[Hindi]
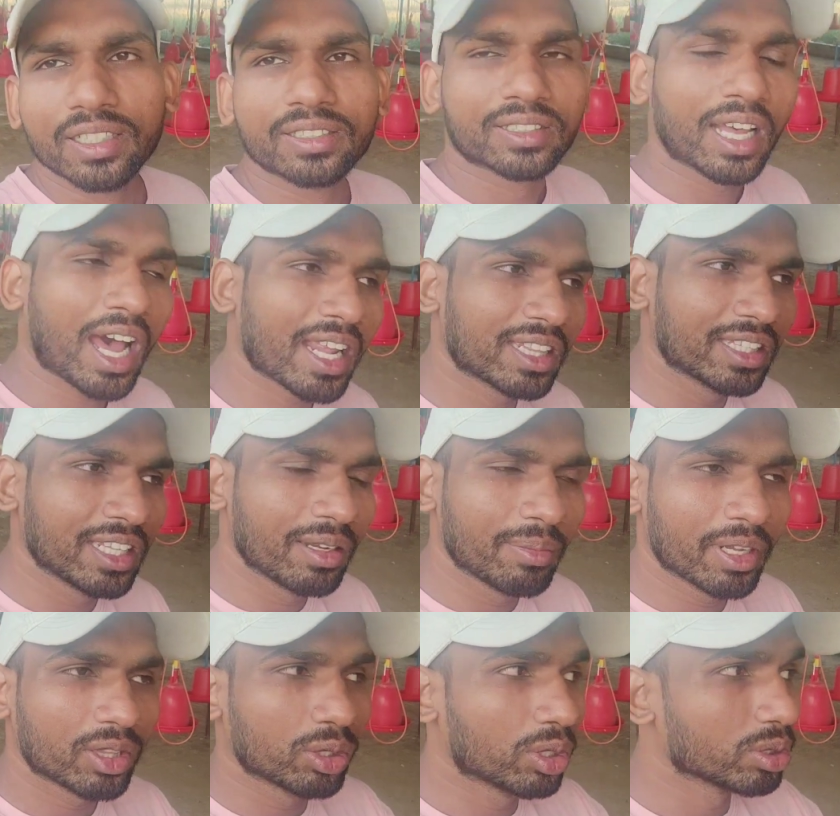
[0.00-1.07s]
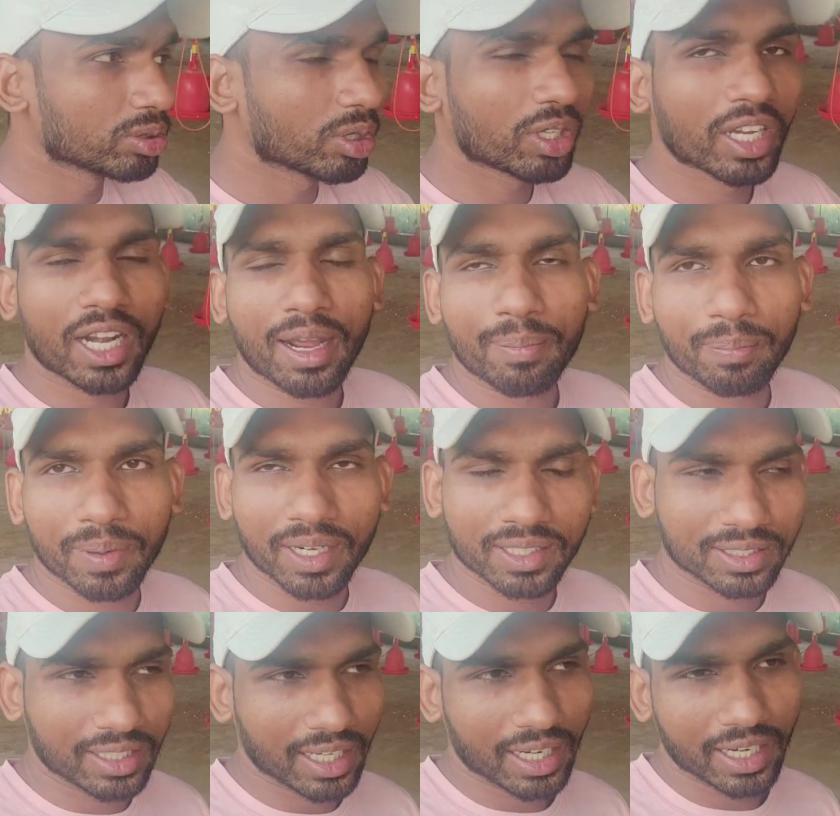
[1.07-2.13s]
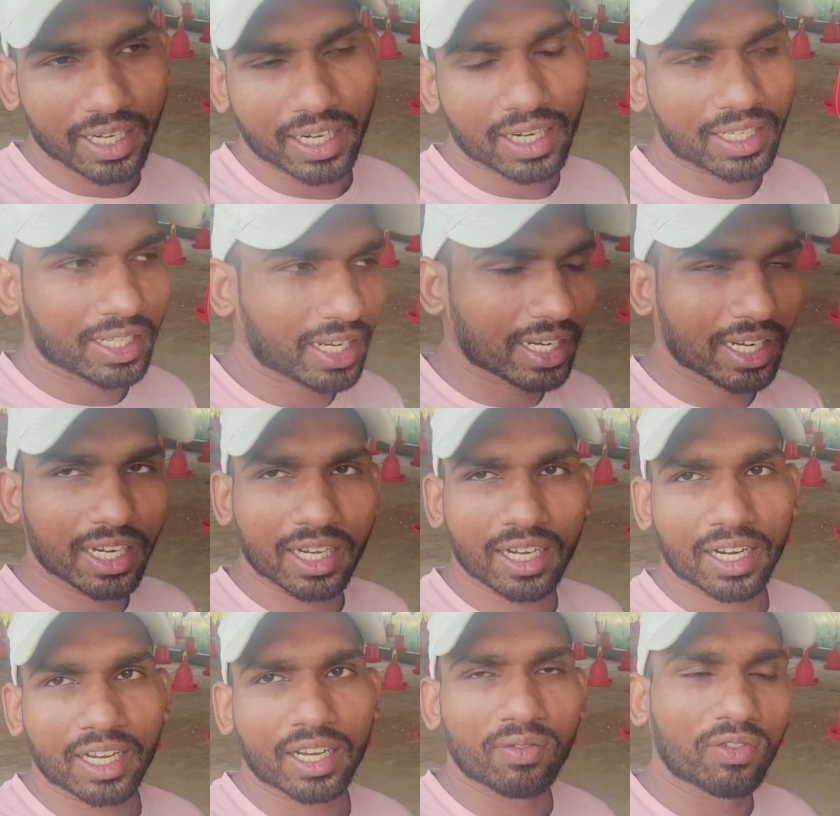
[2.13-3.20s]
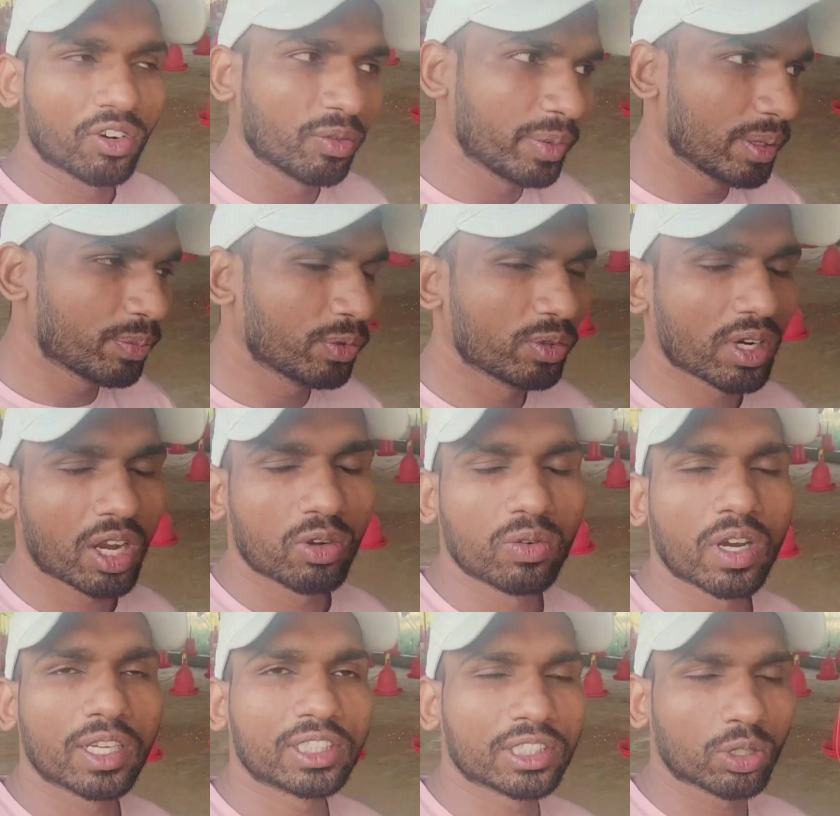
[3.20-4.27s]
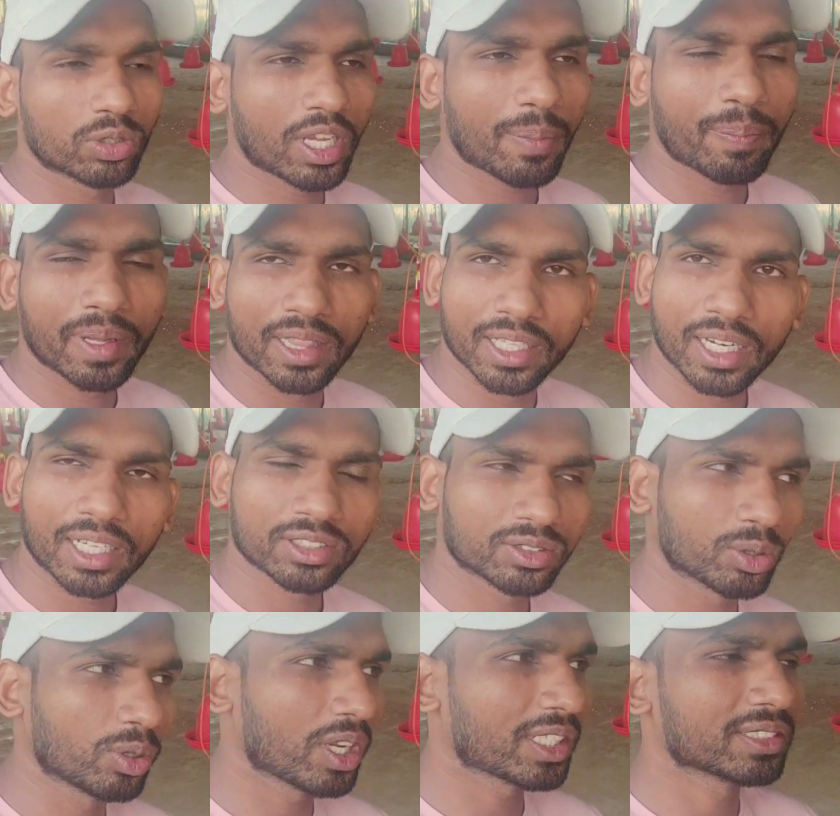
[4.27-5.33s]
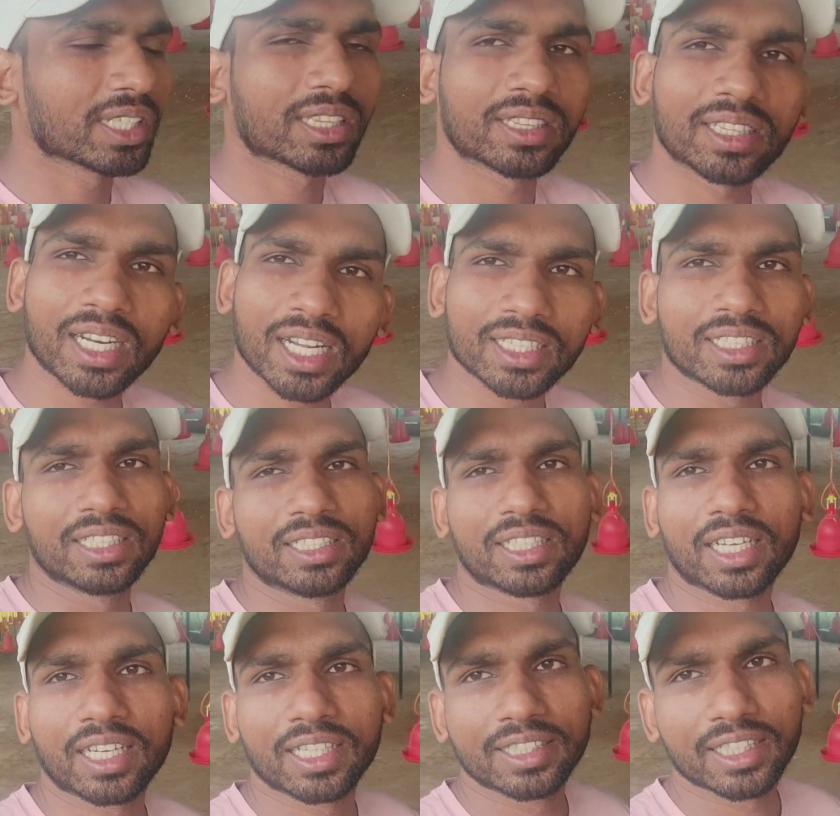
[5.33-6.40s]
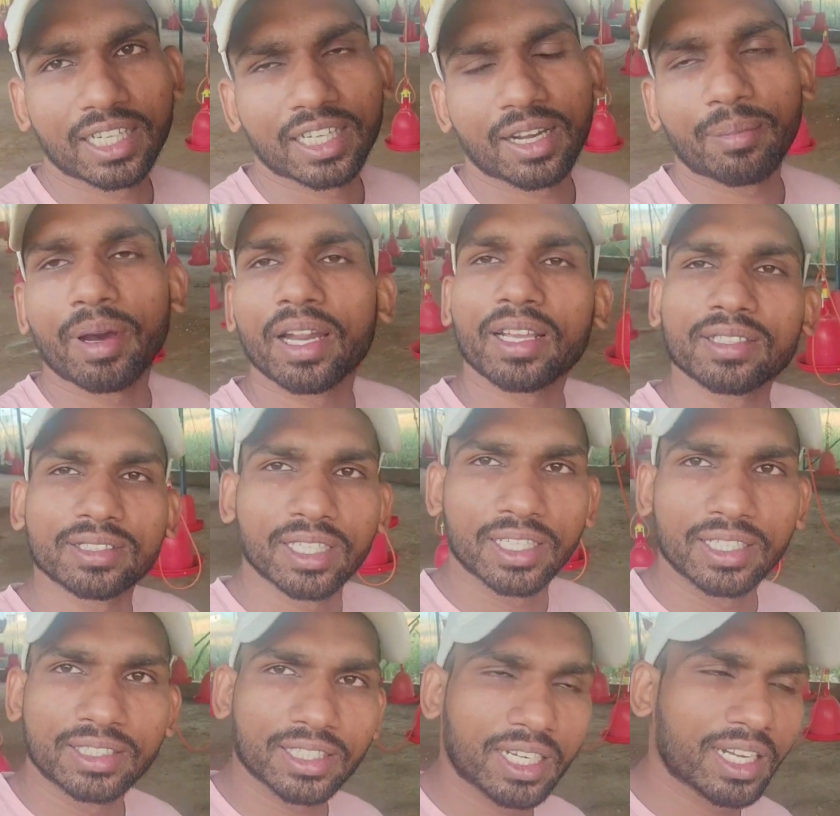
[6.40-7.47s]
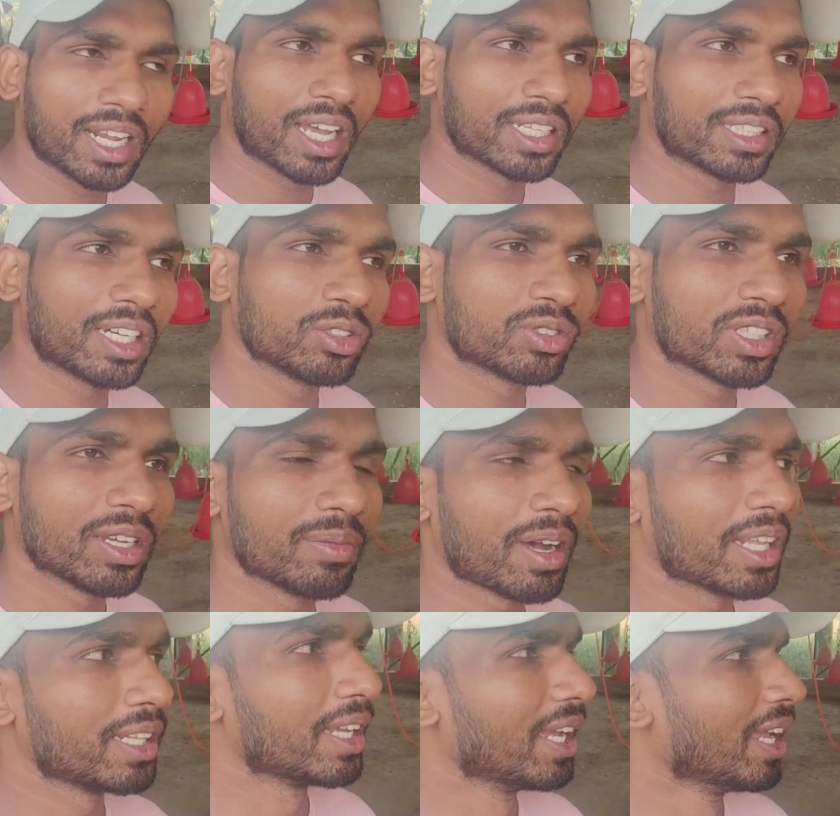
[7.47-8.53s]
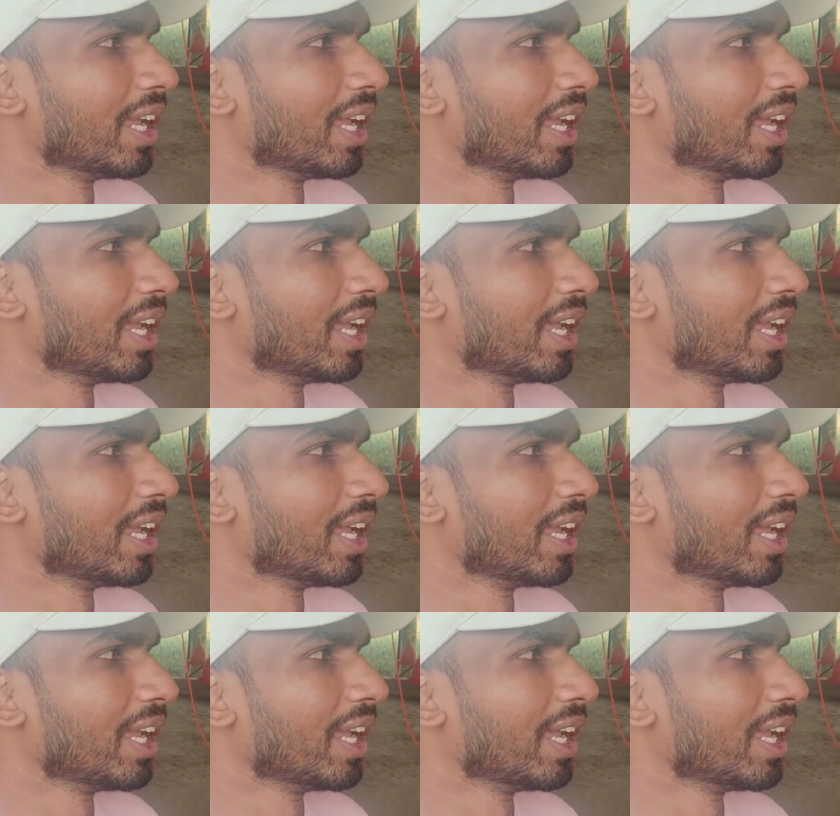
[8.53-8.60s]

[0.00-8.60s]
सात दिन में 200 ग्राम प्लस करने का टारगेट रखे वो भी पूरा हुआ चौदह पंद्रह सोलह सत्रह दिन तक रिजल्ट हमारा सही चल रहा था उसके बाद